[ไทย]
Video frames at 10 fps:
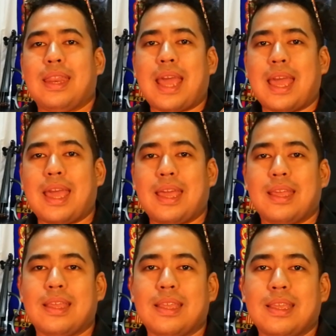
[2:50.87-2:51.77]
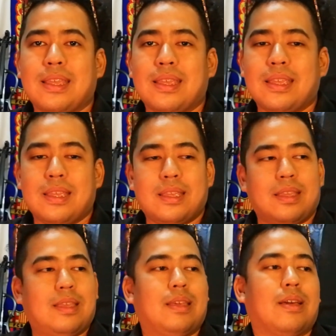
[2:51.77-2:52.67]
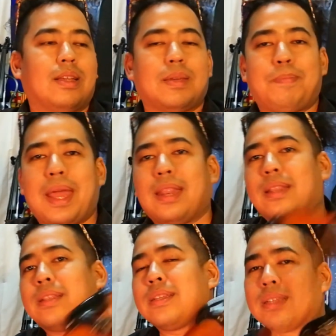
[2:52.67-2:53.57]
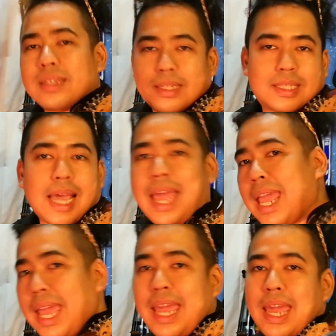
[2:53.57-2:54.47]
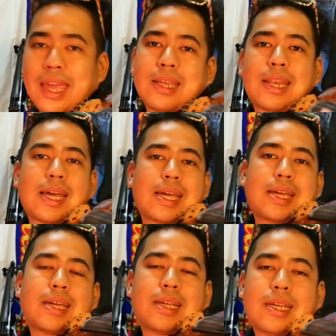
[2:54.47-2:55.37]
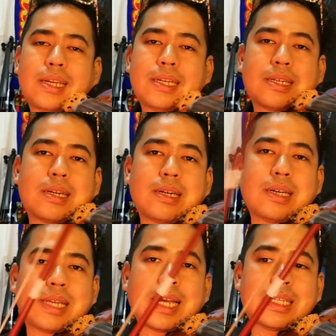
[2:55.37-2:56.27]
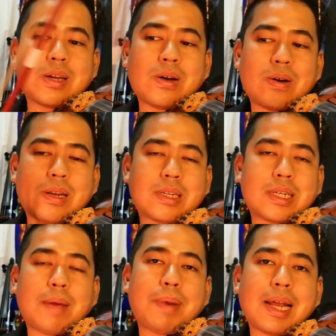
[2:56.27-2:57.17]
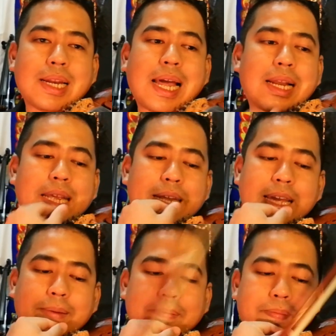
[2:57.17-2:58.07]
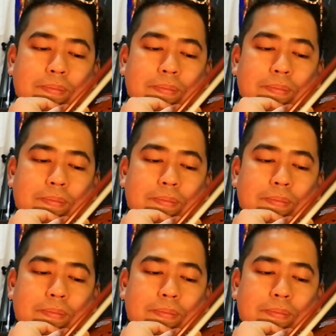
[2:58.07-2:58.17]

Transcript: นะฮะก็จะเป็นสาย A นะฮะก็คือสาย2เราจะใช้เป็นหลักๆเลยนะครับ